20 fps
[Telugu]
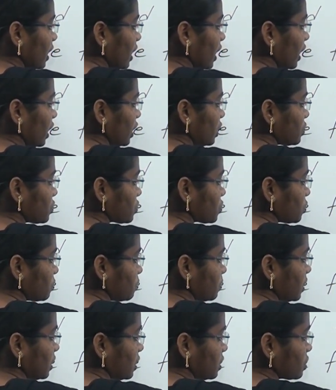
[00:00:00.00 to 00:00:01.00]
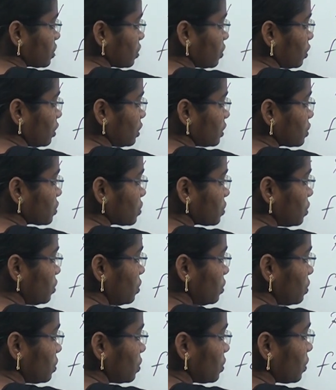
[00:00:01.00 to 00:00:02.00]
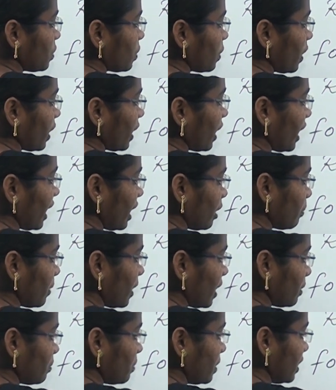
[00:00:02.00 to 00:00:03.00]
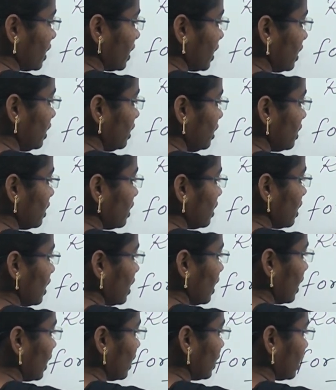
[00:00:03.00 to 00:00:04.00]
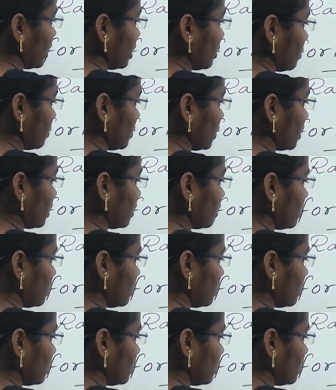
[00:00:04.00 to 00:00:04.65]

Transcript: ఏ ఇస్ టు బి ఈజ్ ఈక్వల్స్ టు ఏ బై బి అని అంటారనమాట